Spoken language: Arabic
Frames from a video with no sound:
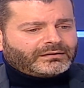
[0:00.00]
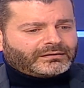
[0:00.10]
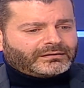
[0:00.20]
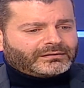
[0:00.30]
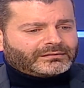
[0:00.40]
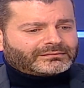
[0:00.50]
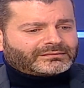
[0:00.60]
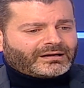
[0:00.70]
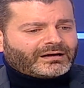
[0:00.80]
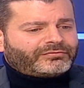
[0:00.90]
آه،
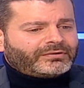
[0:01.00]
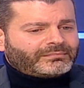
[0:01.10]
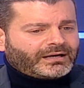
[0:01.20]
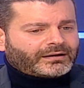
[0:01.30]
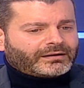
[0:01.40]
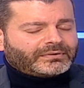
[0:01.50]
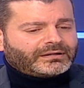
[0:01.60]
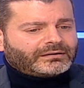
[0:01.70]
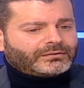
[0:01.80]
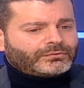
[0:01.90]
تخاف
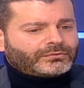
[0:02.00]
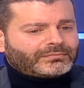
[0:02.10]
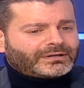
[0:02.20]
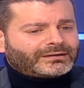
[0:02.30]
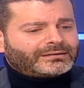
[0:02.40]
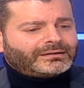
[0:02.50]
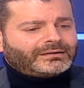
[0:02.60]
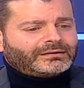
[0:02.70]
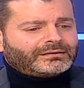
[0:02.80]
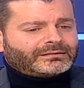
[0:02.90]
المحكمه انه ما
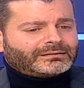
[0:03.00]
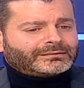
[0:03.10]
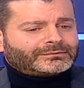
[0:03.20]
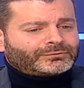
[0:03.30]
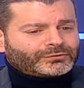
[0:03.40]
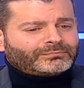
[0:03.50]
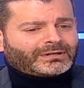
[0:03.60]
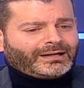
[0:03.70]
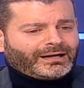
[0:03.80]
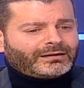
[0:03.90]
آه،
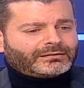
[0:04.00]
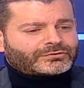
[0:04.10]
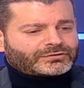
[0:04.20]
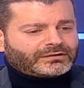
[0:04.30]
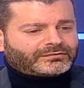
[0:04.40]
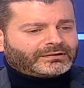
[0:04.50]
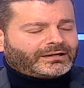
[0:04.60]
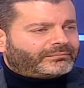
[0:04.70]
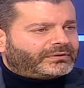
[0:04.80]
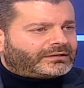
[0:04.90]
تضمن حق الشخص اللي
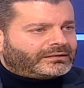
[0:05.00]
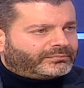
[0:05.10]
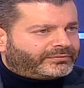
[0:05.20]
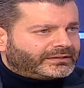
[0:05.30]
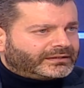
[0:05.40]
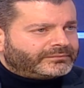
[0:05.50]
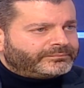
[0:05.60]
عم بيطالب فيها